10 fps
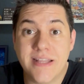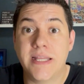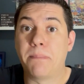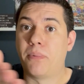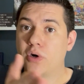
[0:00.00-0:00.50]

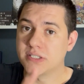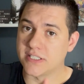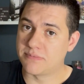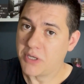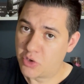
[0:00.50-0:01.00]
Depois
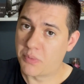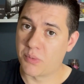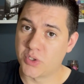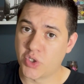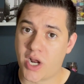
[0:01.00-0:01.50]
desse período
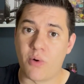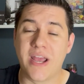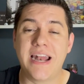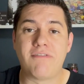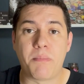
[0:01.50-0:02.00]
promocional,
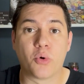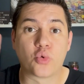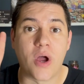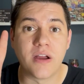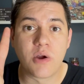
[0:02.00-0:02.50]
ele vai
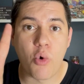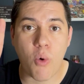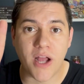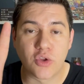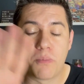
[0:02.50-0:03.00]
pontuar
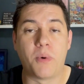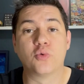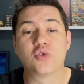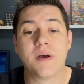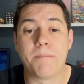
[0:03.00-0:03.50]
4
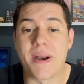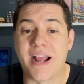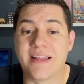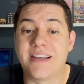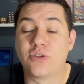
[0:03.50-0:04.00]
pontos para
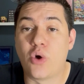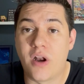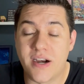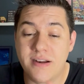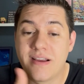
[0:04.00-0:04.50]
cada
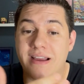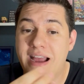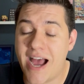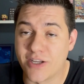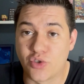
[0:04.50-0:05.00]
dólar
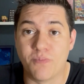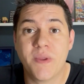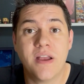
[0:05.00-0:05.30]
gasto.